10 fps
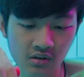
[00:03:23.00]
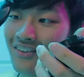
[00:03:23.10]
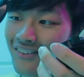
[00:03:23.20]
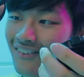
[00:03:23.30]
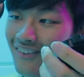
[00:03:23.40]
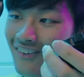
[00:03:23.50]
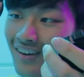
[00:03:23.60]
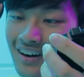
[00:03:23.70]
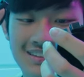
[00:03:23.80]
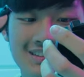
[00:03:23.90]

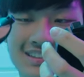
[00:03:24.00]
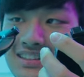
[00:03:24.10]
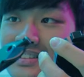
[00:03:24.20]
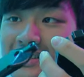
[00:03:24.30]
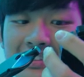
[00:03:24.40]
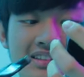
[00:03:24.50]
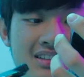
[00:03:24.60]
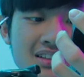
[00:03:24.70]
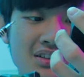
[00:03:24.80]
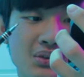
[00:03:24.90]
嚯，真的
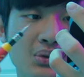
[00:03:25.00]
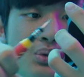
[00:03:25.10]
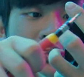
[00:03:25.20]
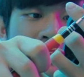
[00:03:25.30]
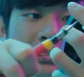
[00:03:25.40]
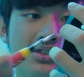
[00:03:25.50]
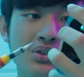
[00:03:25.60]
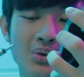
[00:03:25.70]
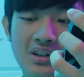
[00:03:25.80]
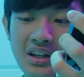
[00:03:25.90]
很多齿
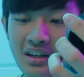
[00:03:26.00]
轮呢！